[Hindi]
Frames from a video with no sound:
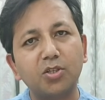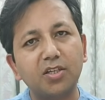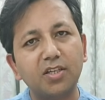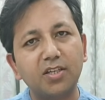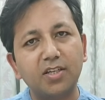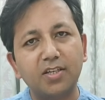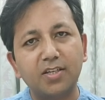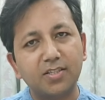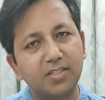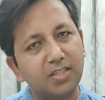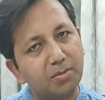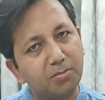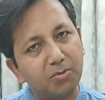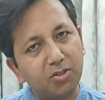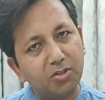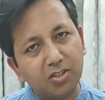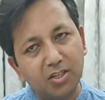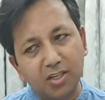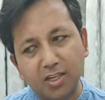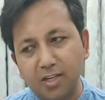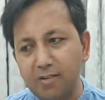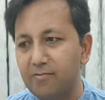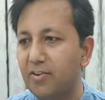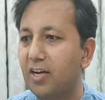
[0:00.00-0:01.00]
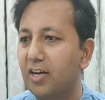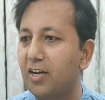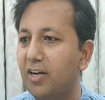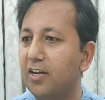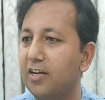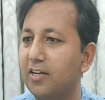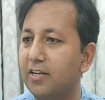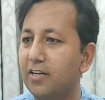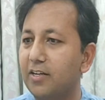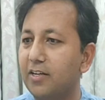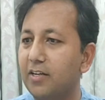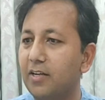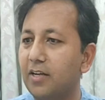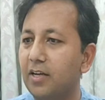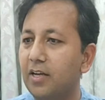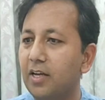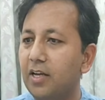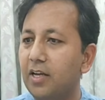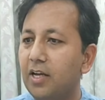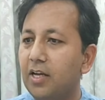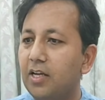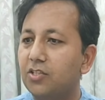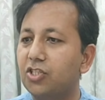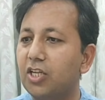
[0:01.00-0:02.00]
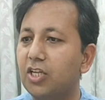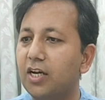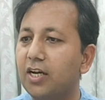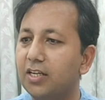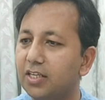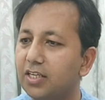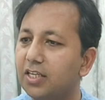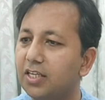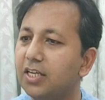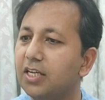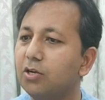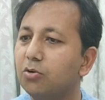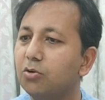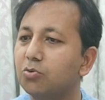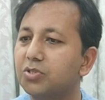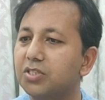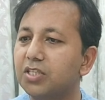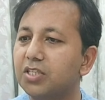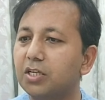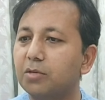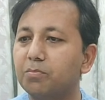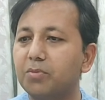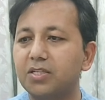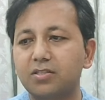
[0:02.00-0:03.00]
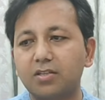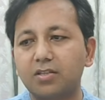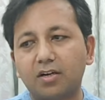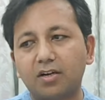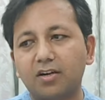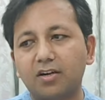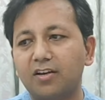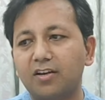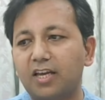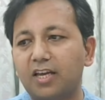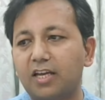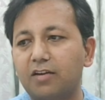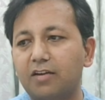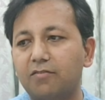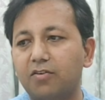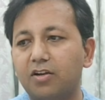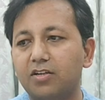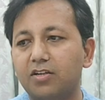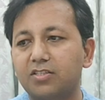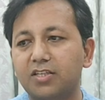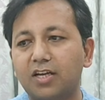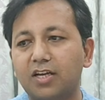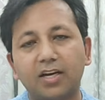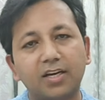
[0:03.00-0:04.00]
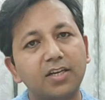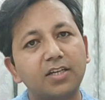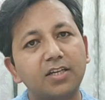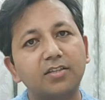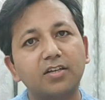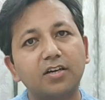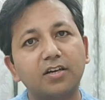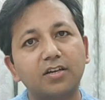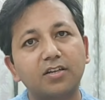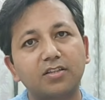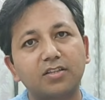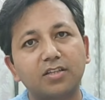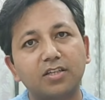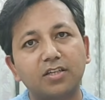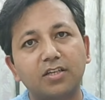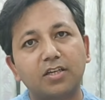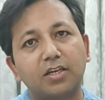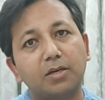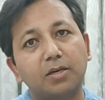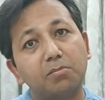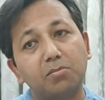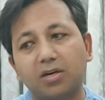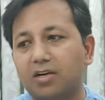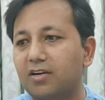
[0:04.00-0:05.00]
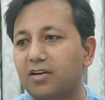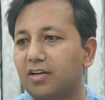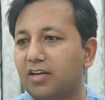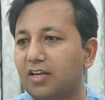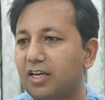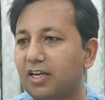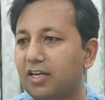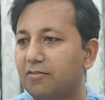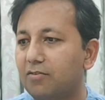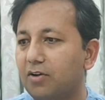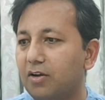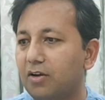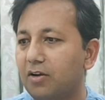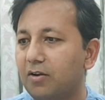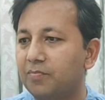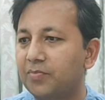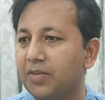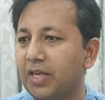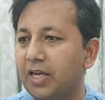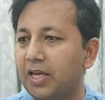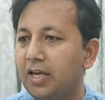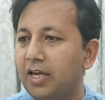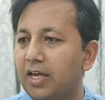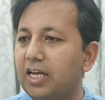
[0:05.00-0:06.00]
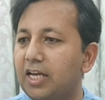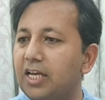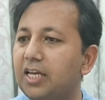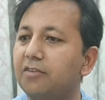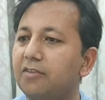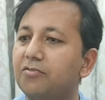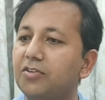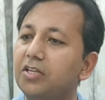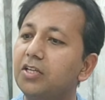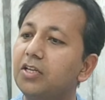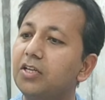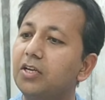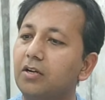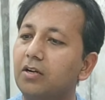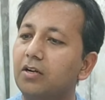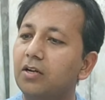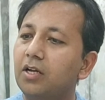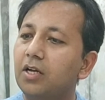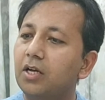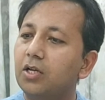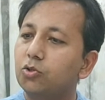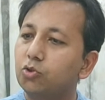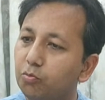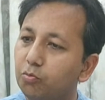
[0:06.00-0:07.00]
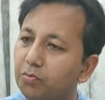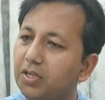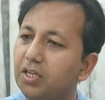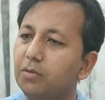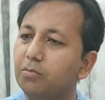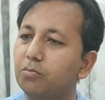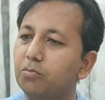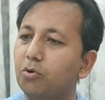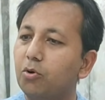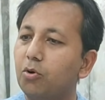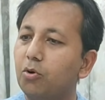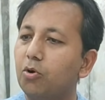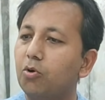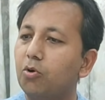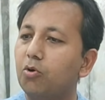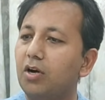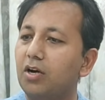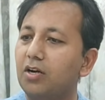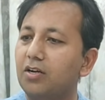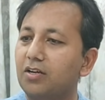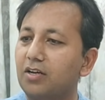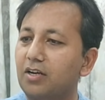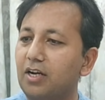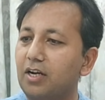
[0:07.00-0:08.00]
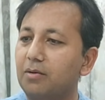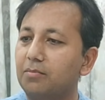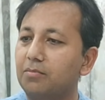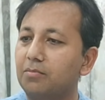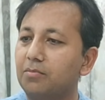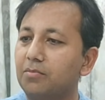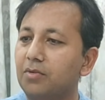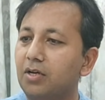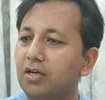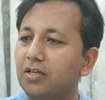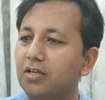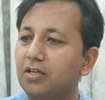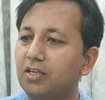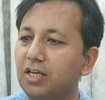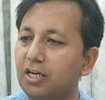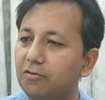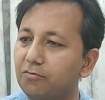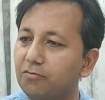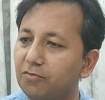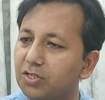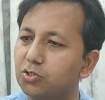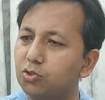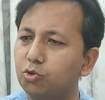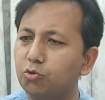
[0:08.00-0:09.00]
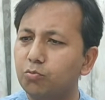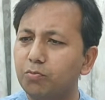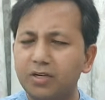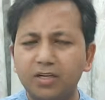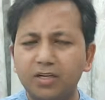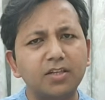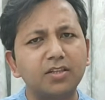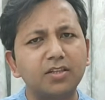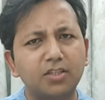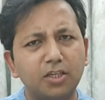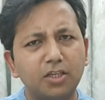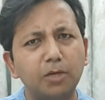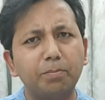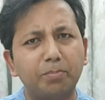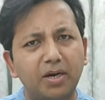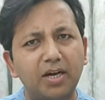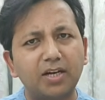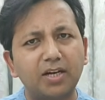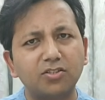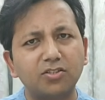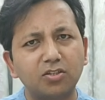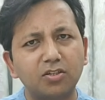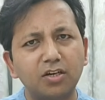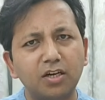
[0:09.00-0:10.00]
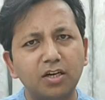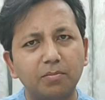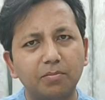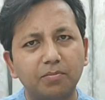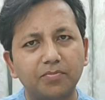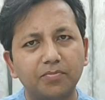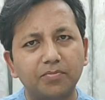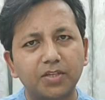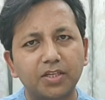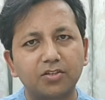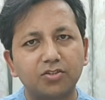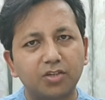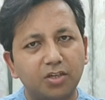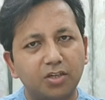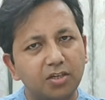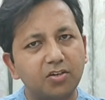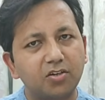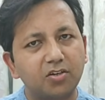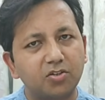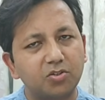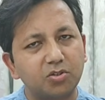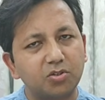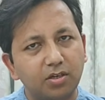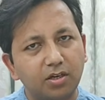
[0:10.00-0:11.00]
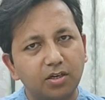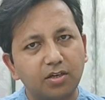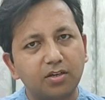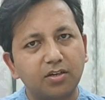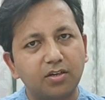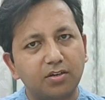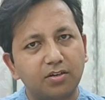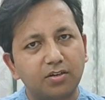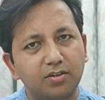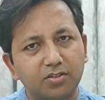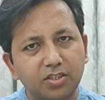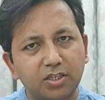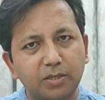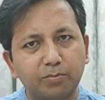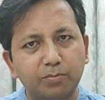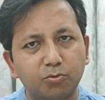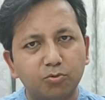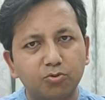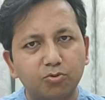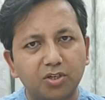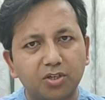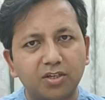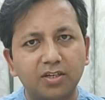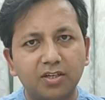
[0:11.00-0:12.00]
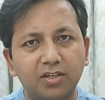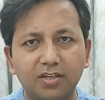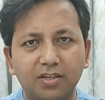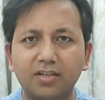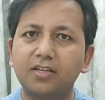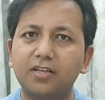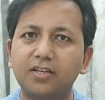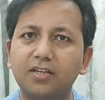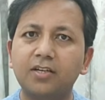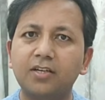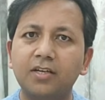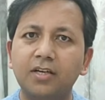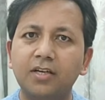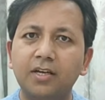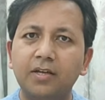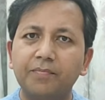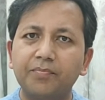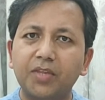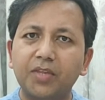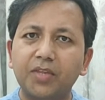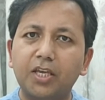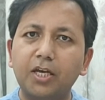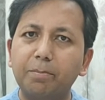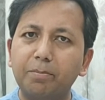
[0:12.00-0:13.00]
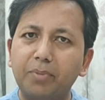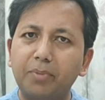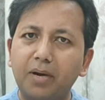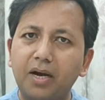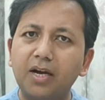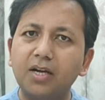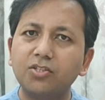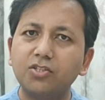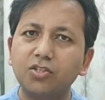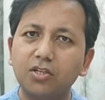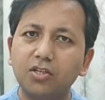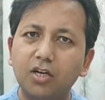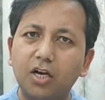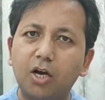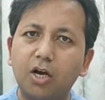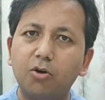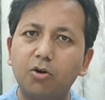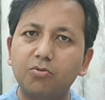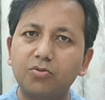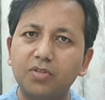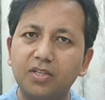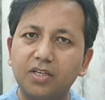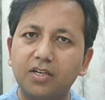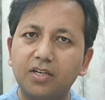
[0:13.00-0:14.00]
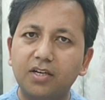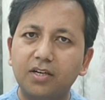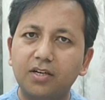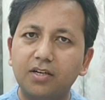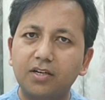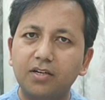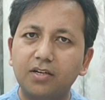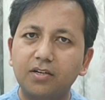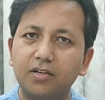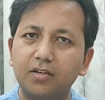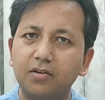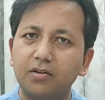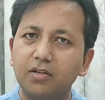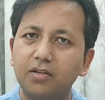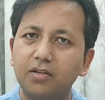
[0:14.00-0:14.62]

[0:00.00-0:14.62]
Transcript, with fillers: कुछ नहीं समझने वाला है चाहिए उसे बस रण केवल सारी धरती के मरण केवल हे वीर तुम ही बोलो अक्राम क्या वस्तु बड़ी थी पांच ग्राम श्री कृष्ण कर्ण से पूछ रहे हैं कि क्या पांच गांव देना